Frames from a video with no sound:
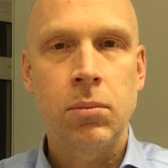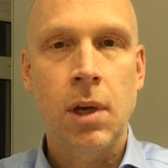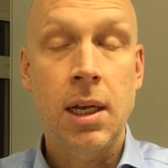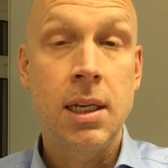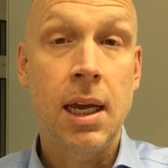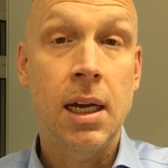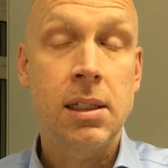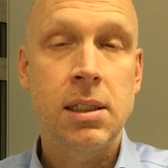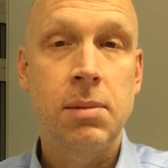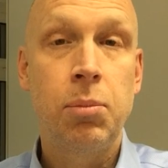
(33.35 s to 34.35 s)
ja, die
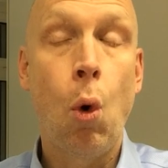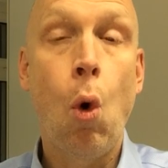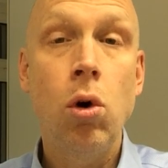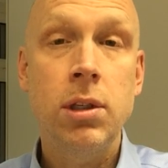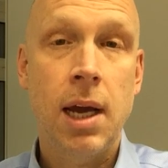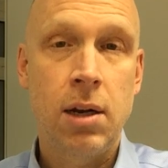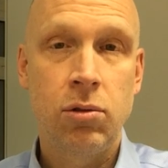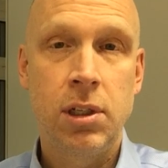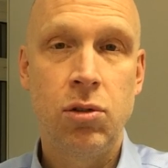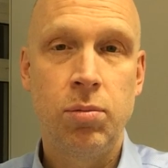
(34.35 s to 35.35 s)
erste Beurteilung,
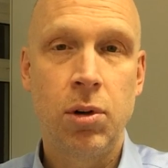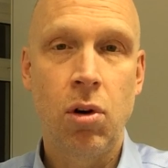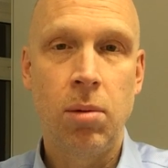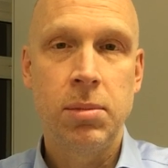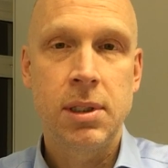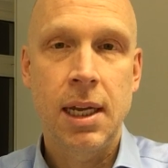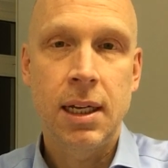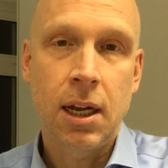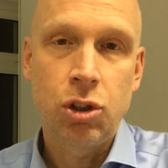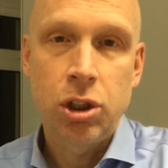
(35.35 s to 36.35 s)
die du bekommst, geht
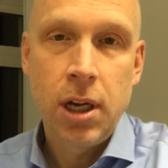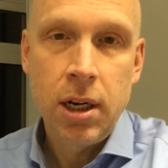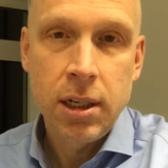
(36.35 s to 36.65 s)
ganz schnell.